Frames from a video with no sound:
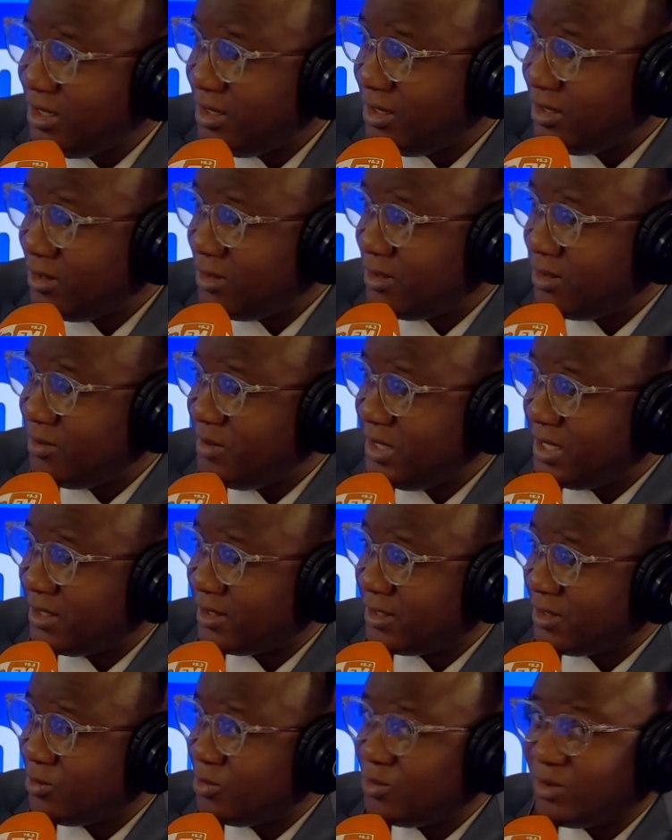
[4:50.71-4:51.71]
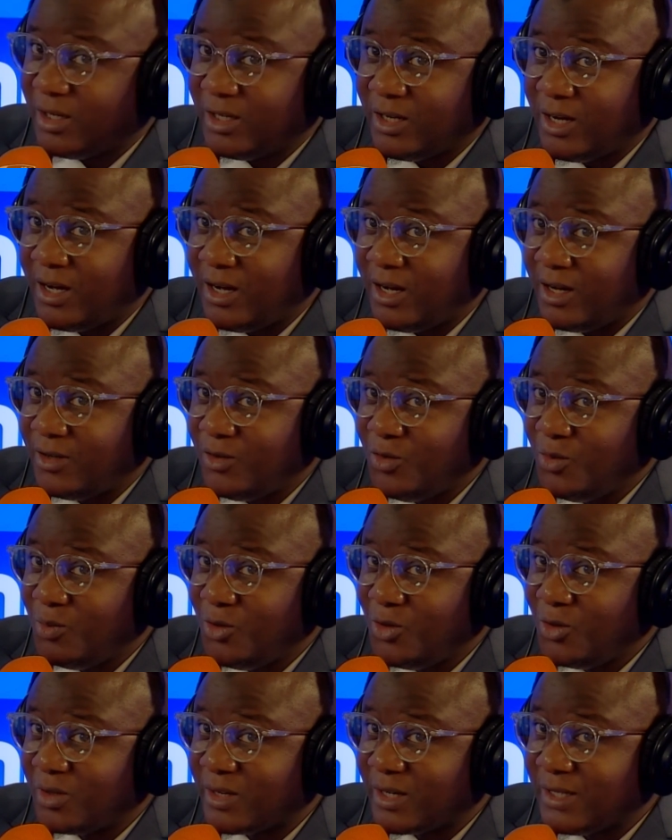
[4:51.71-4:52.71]
bien entendu, en, une
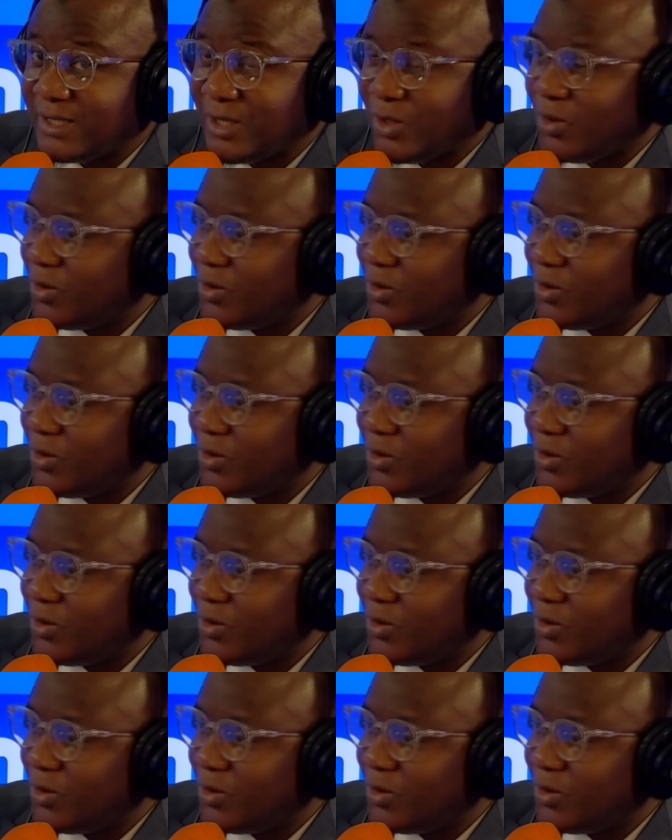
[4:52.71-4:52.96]
minute trente secondes